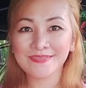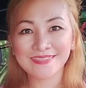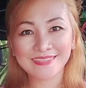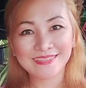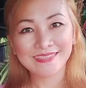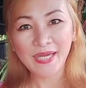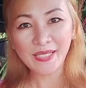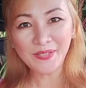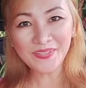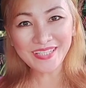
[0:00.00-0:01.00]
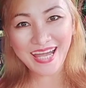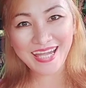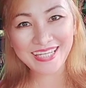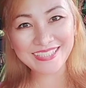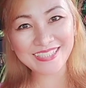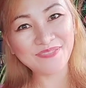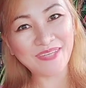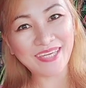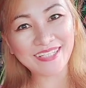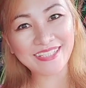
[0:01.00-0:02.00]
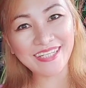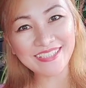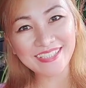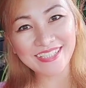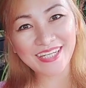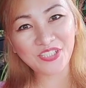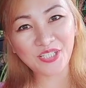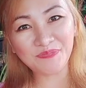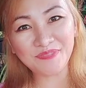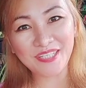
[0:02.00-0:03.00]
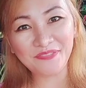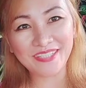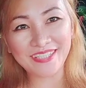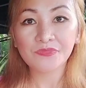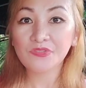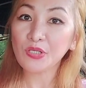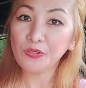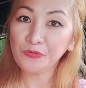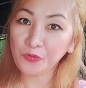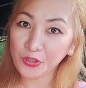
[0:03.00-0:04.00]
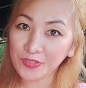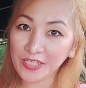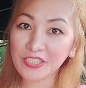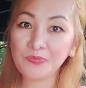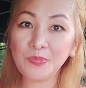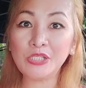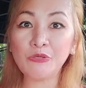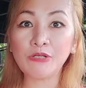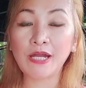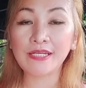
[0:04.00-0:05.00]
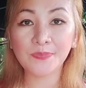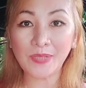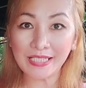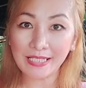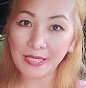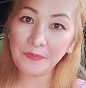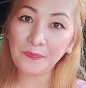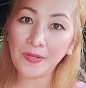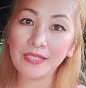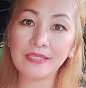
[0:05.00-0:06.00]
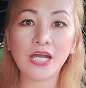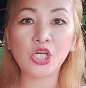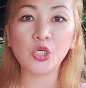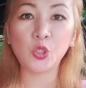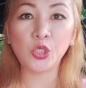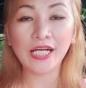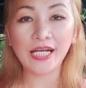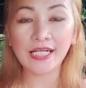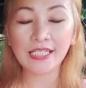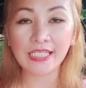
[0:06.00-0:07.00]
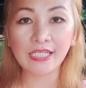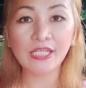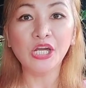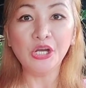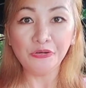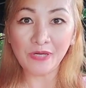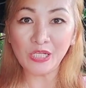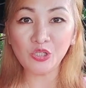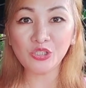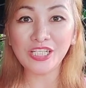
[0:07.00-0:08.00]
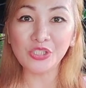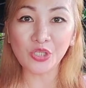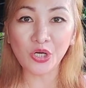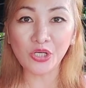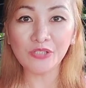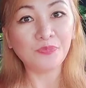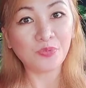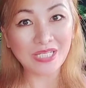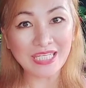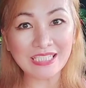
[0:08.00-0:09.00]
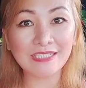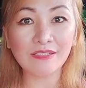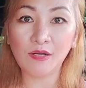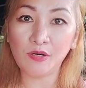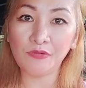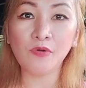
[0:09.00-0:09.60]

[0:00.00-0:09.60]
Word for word: Hello guys! Welcome to G Channel! For today's video guys, magre-repat tayo ng aking Philodendron Prince of